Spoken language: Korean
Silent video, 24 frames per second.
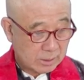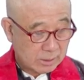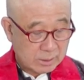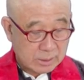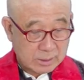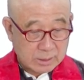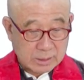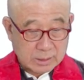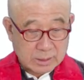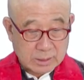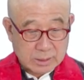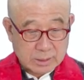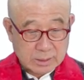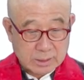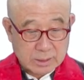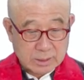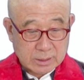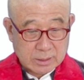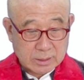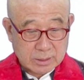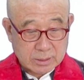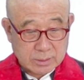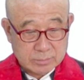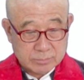
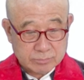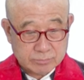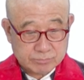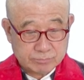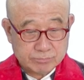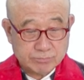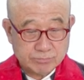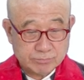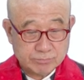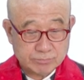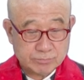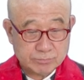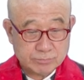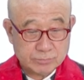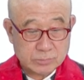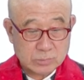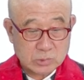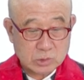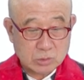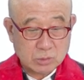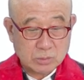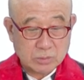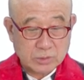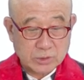어,
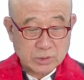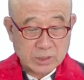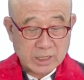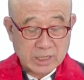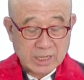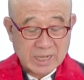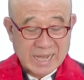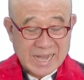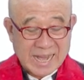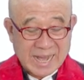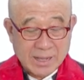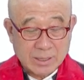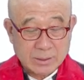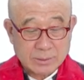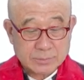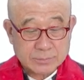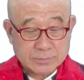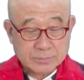수보리야